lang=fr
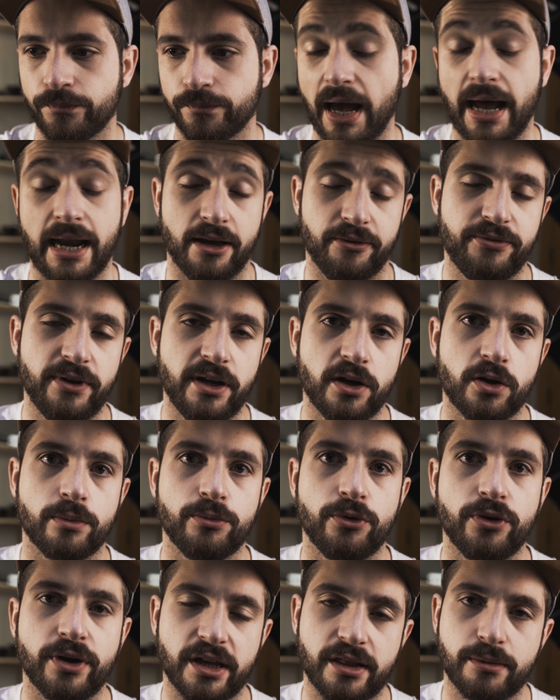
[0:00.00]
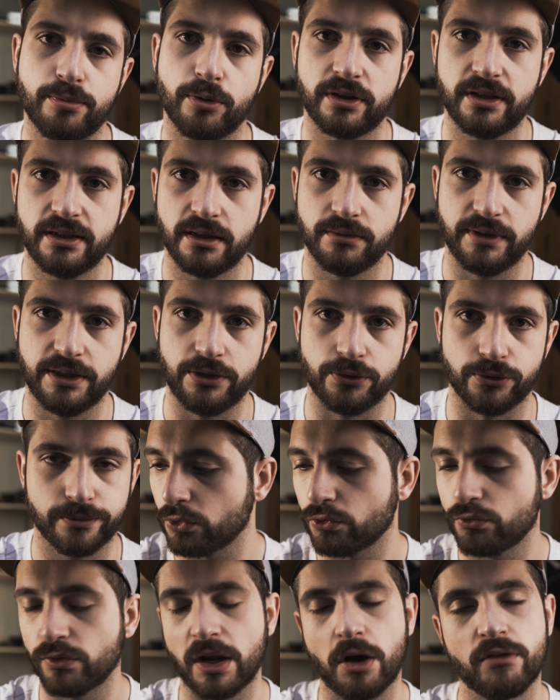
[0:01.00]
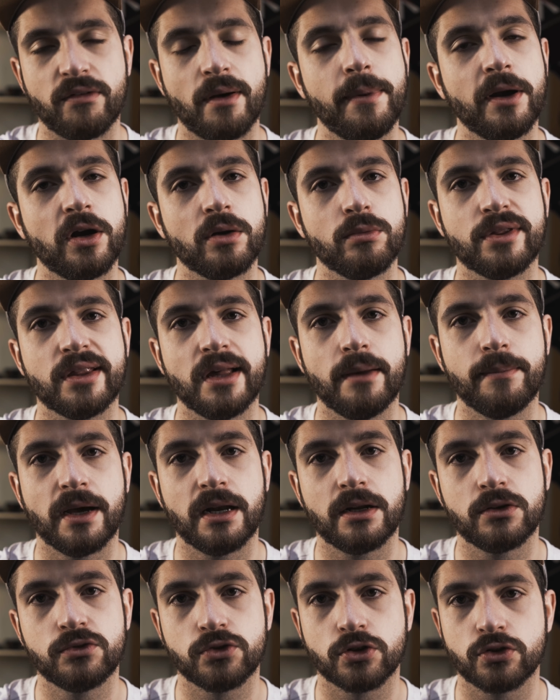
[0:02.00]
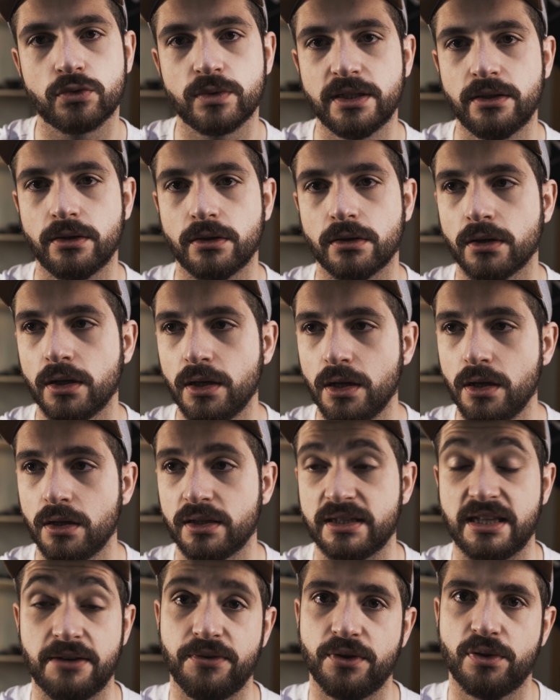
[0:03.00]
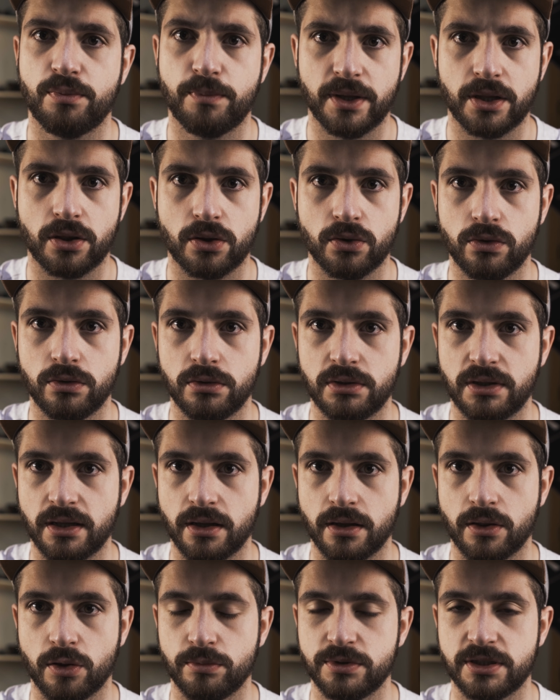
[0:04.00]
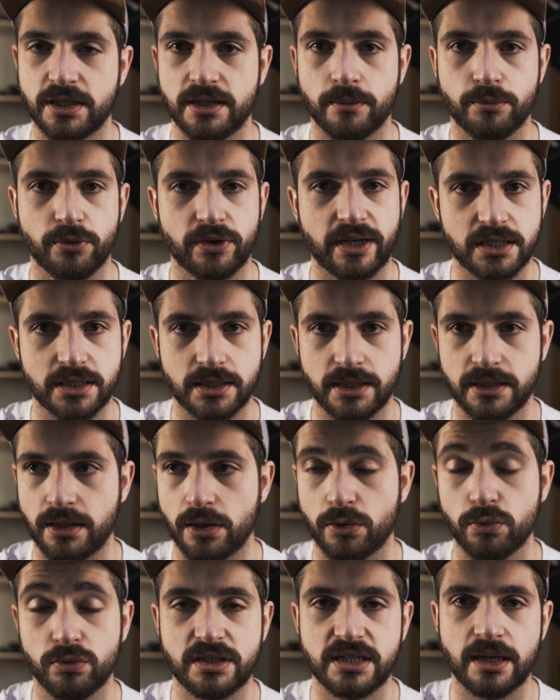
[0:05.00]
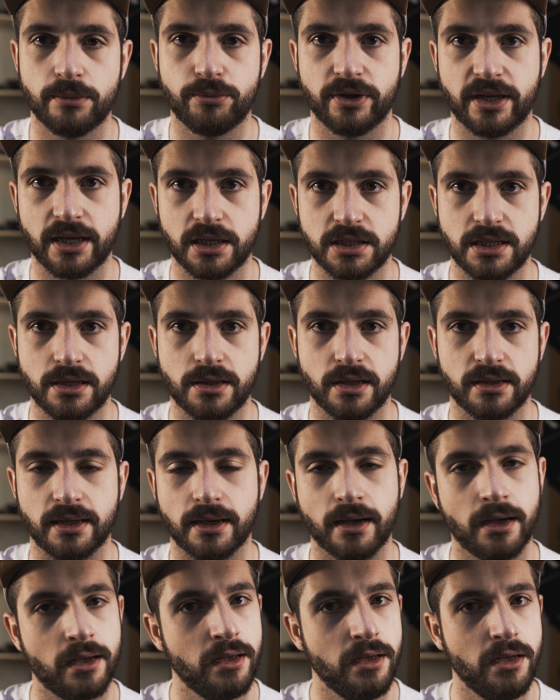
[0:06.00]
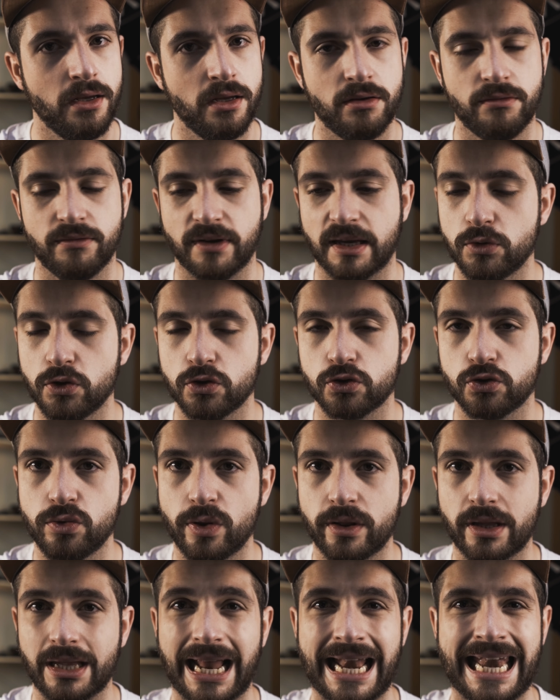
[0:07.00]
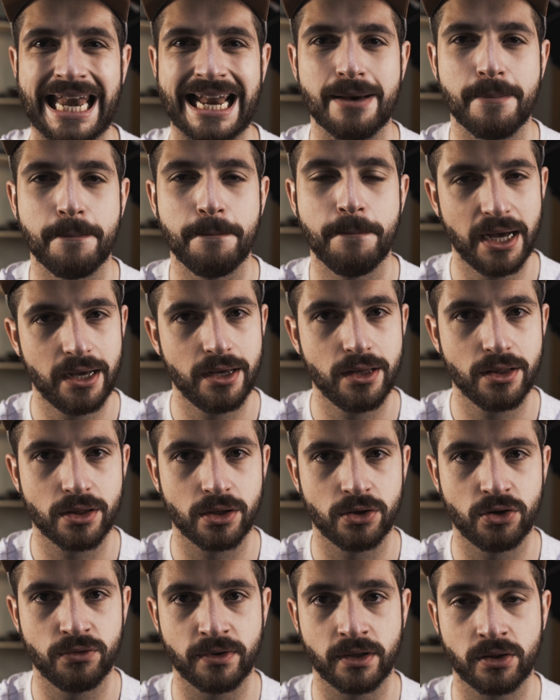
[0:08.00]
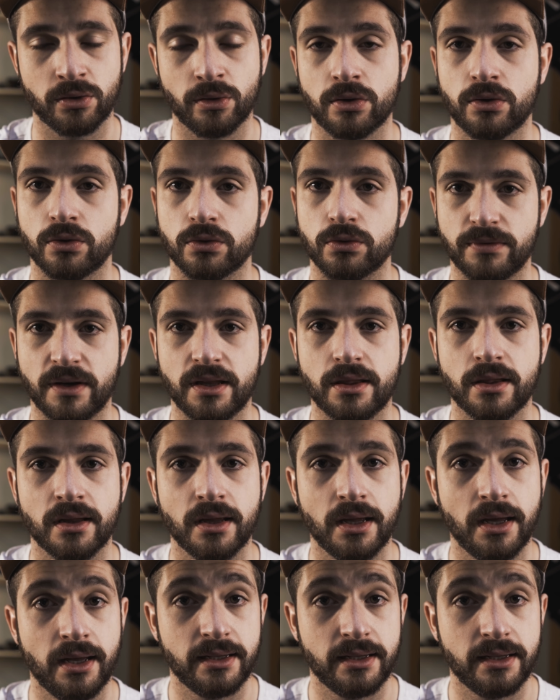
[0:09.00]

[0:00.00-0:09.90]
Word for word: à la fin, comment exporter ta vidéo. Donc voilà, on va pas commencer à parler aujourd'hui d'effets spéciaux, des objets un peu cachés, des outils un peu cachés, etc. Vraiment juste la base de façon à ce que tu fasses